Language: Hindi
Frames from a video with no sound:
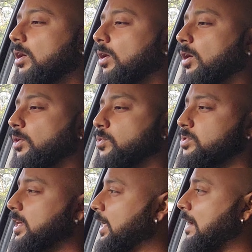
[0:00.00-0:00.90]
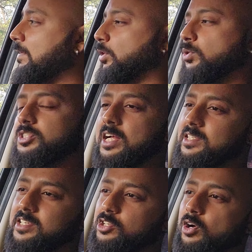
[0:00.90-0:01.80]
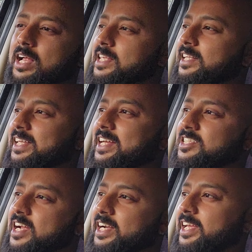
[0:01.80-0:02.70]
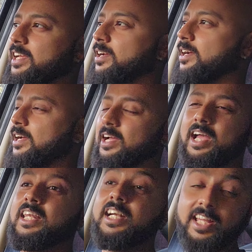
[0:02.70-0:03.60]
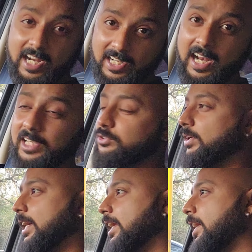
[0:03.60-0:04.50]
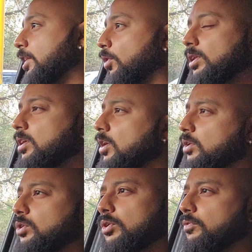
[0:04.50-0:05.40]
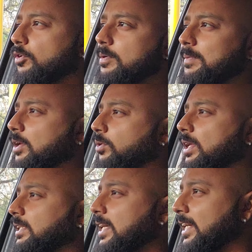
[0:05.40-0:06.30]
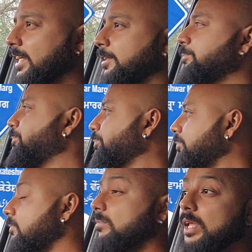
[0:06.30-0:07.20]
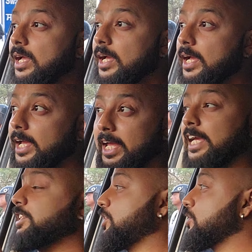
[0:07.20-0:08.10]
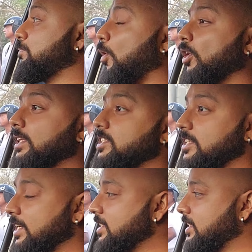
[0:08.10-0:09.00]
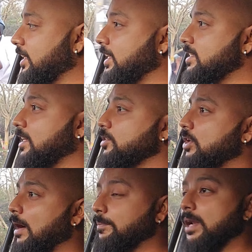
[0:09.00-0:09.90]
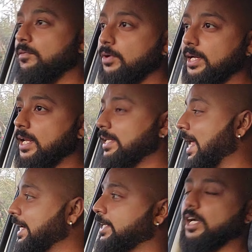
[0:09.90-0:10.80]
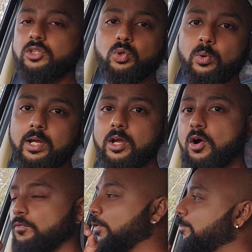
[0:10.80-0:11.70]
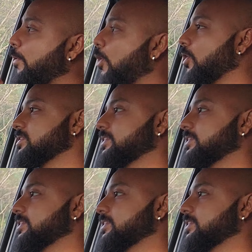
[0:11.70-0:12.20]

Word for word: और उसके अलावा दो चार चीज़ें और आ जाती है एच आई डी एल ई डी हेडलाइट्स वगैरह एंड ऑल तो वो भी मेरे को लगता है कि एक चीज़ बहुत अच्छी है इसकी कि इसका जो अपना वो है ना लाइट का थ्रू है वो बहुत